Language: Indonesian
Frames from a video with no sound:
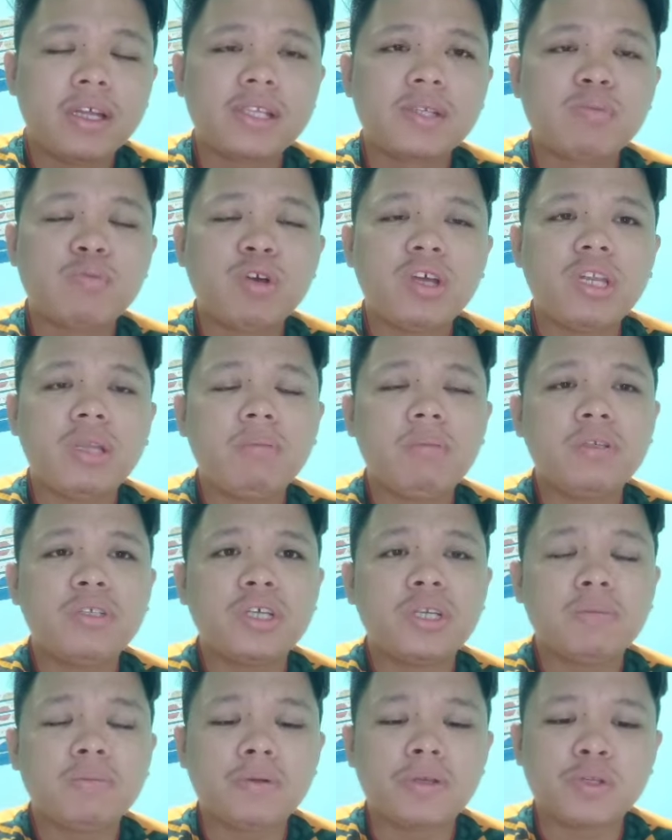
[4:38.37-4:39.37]
Nah, semua ini
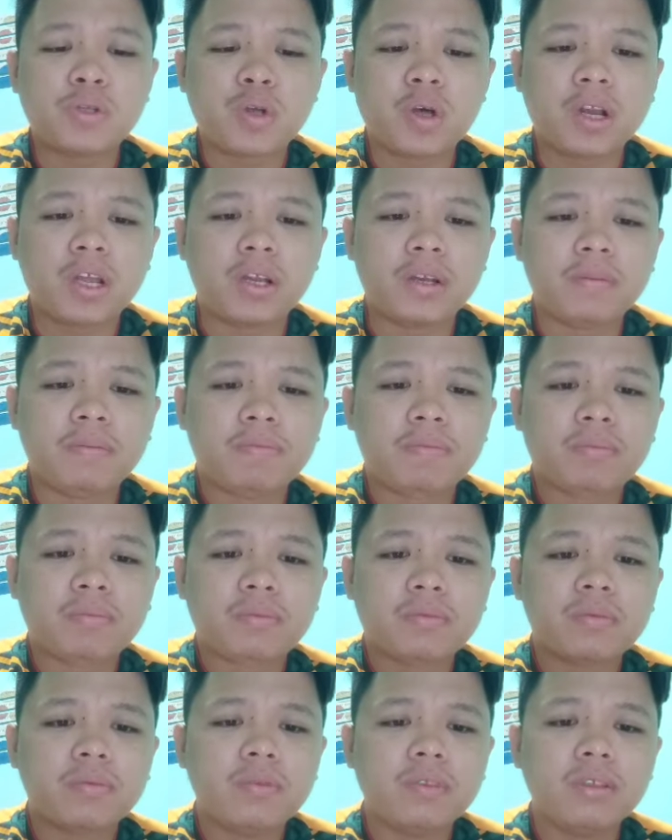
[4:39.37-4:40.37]
menjadi persoalan.
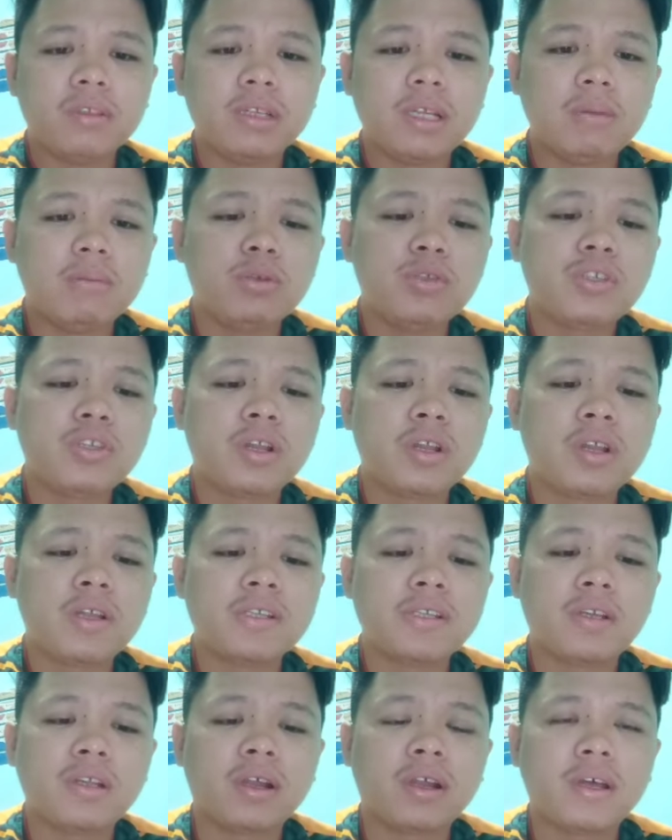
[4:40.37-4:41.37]
Namun
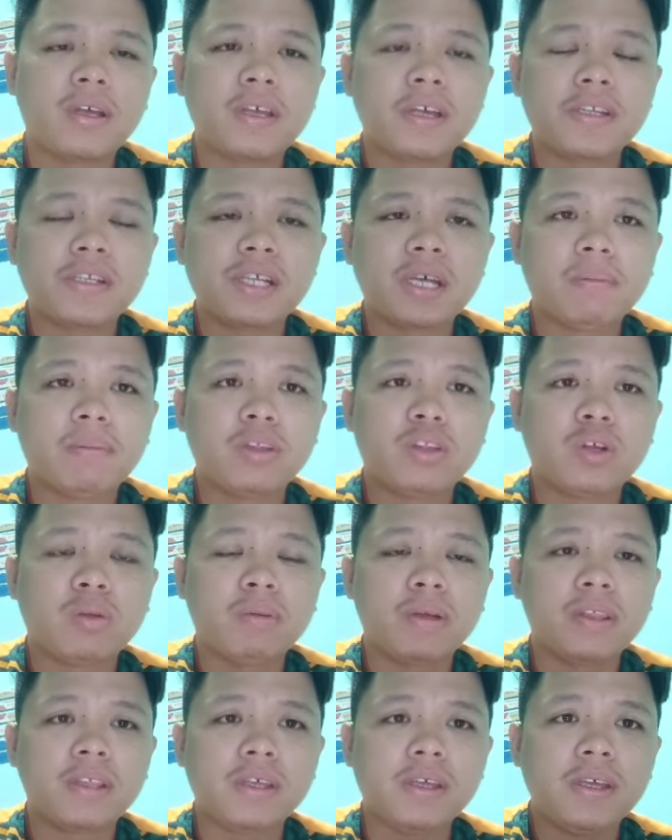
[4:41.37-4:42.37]
saudara-saudara yang saya amat
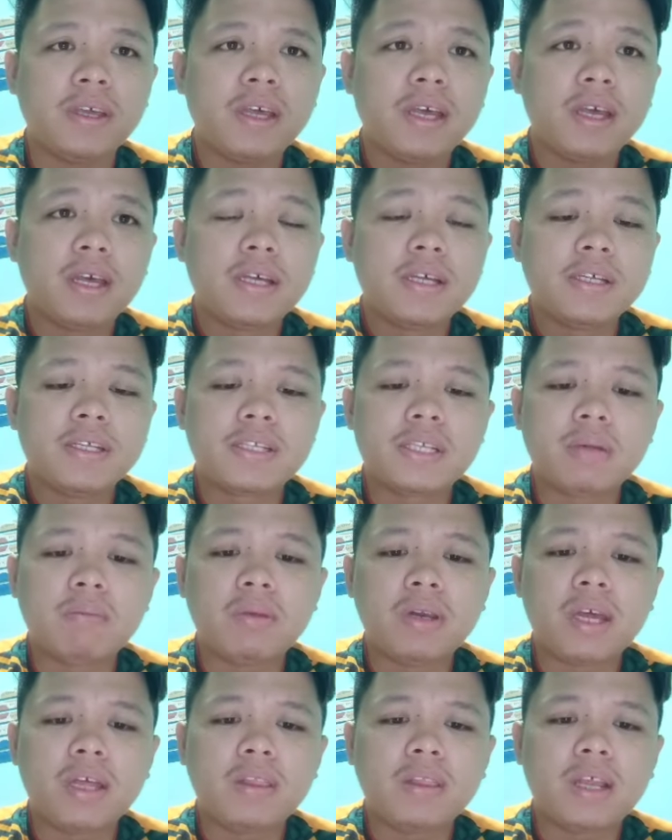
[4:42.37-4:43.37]
hormati,
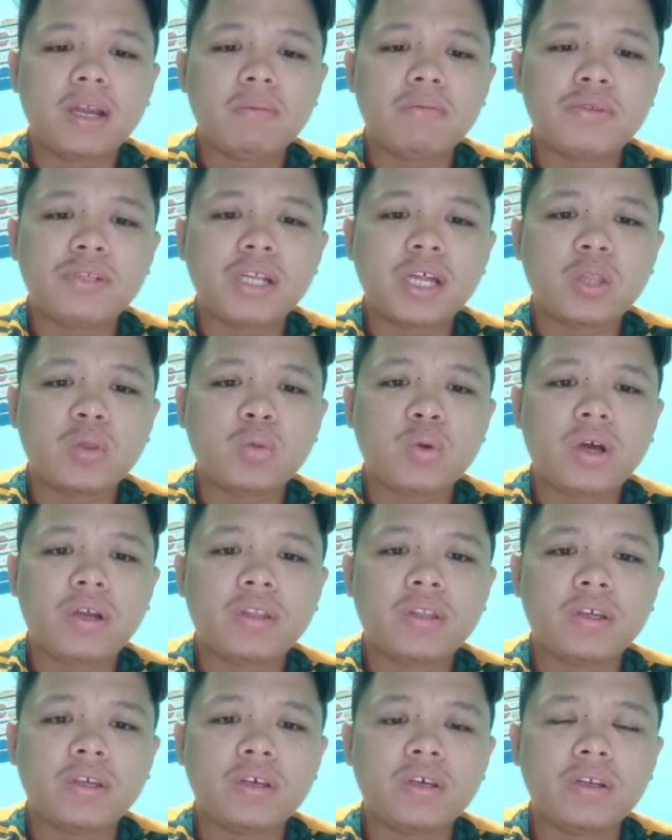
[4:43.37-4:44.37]
saya melihat dalam satu
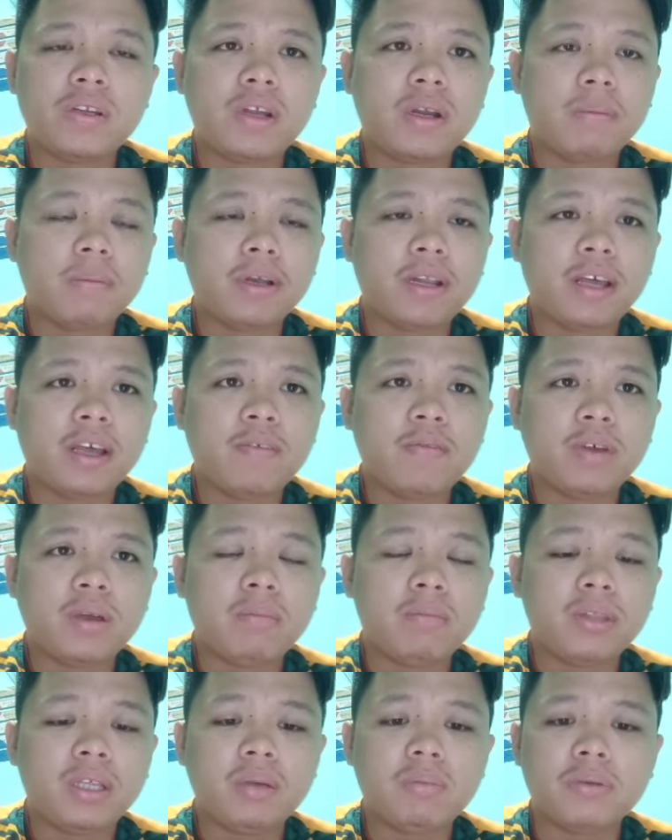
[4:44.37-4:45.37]
artikel daripada
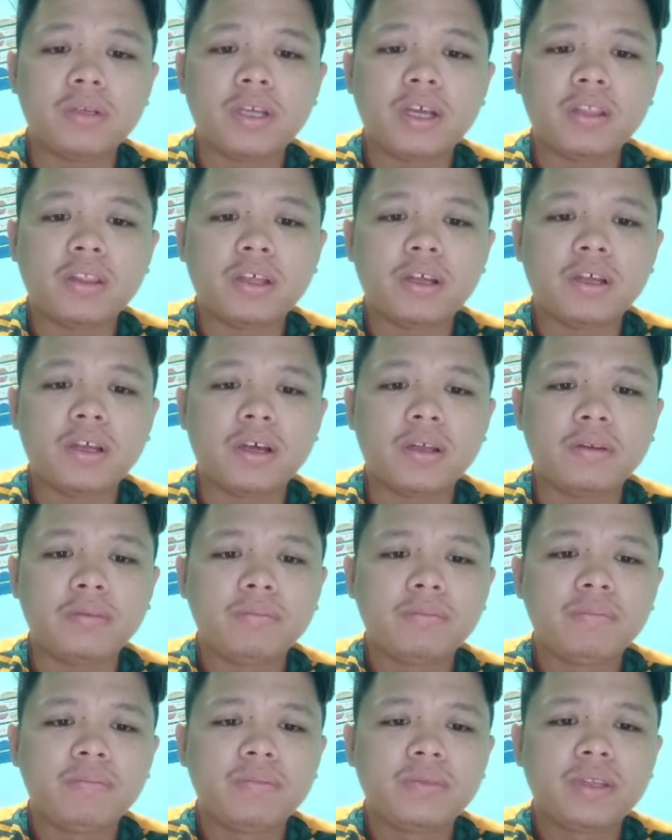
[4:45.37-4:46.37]
FMT
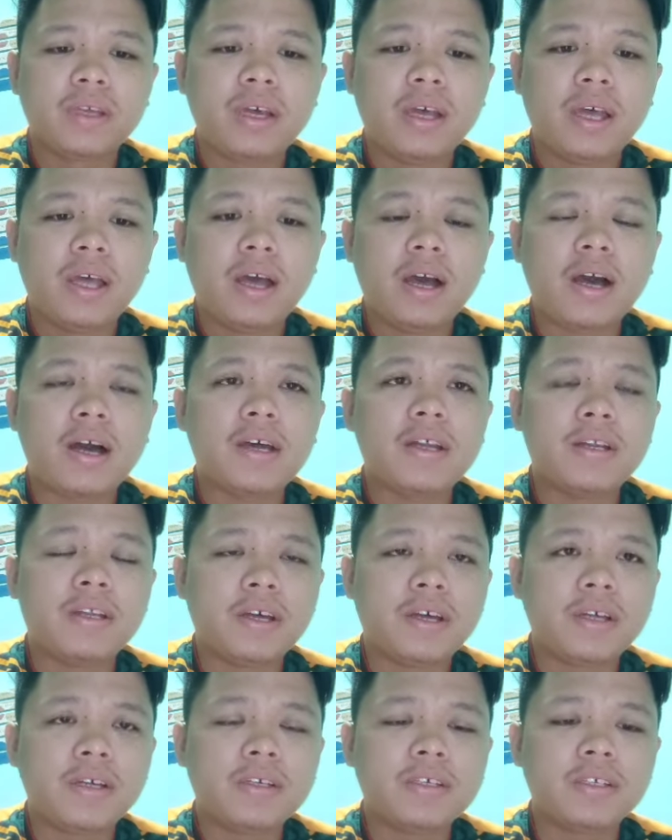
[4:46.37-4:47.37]
menyatakan
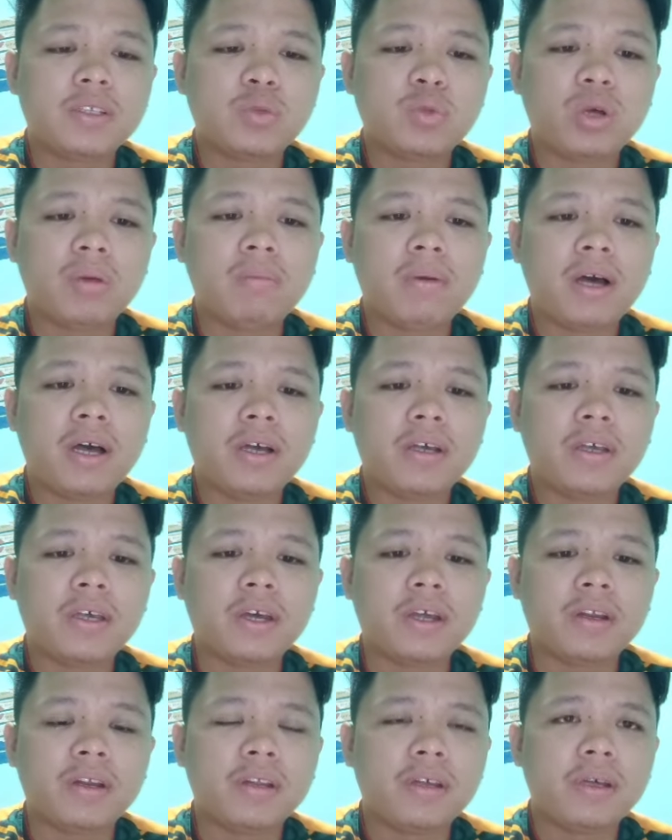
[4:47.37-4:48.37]
ada ketua
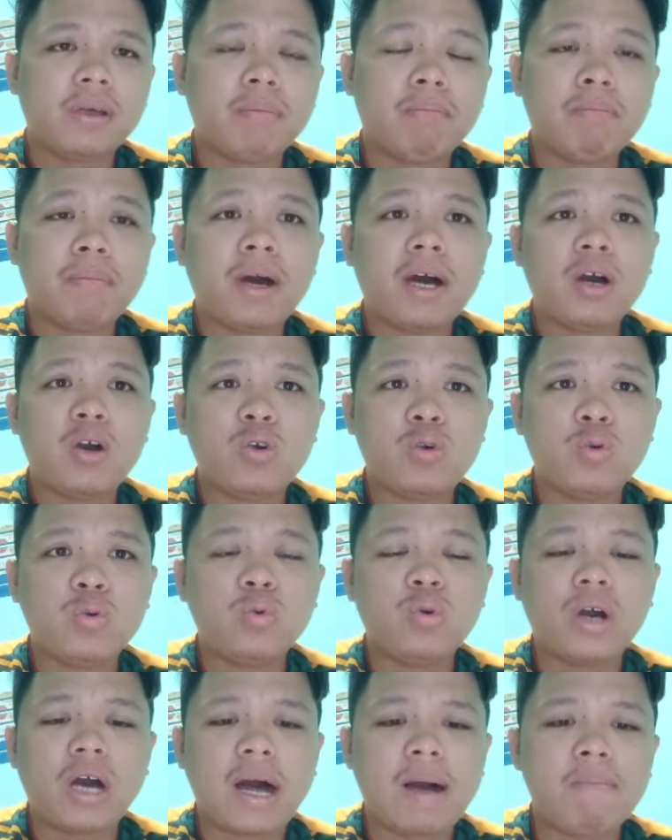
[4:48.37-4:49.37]
bahagian
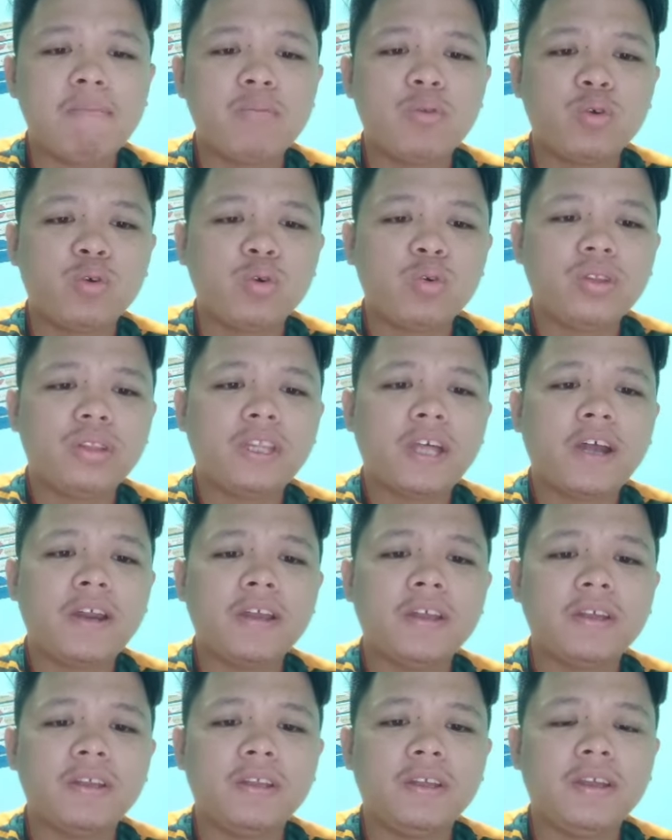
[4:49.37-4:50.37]
Mahu AMNO
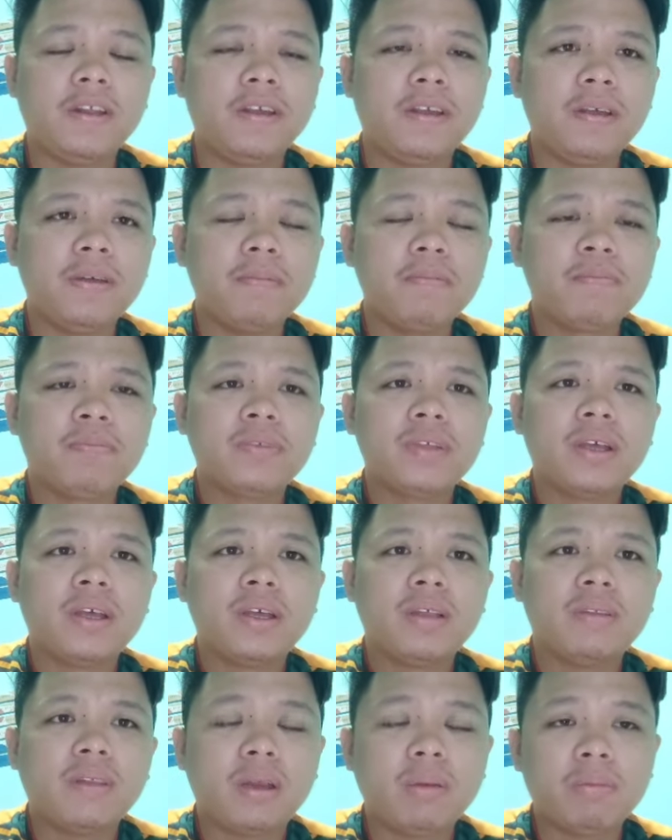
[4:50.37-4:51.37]
tarik diri
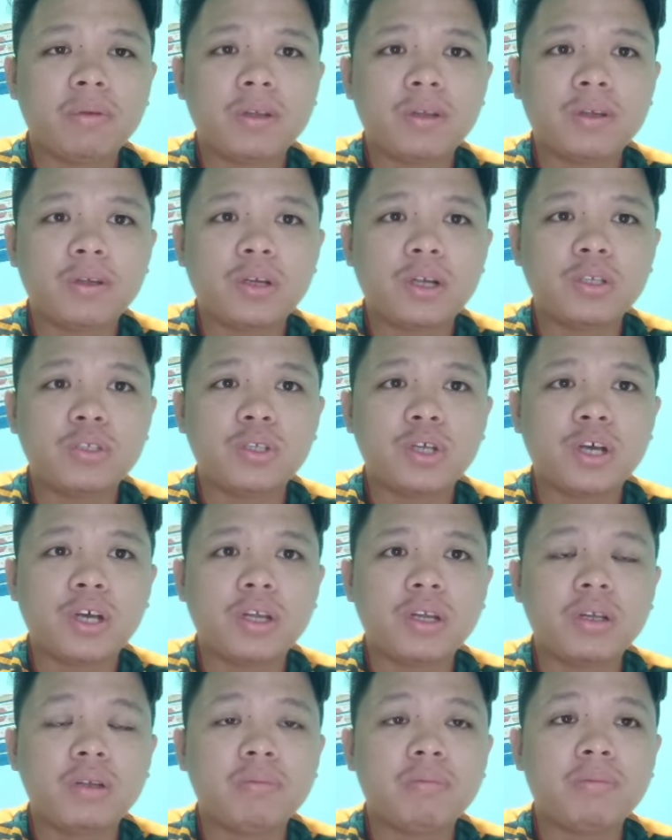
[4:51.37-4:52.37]
daripada
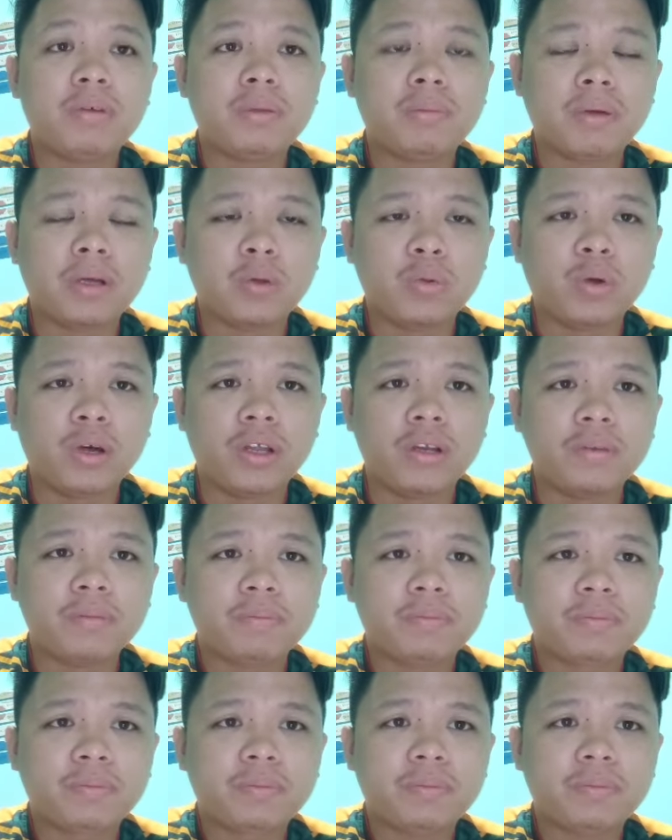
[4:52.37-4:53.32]
kerajaan perpaduan.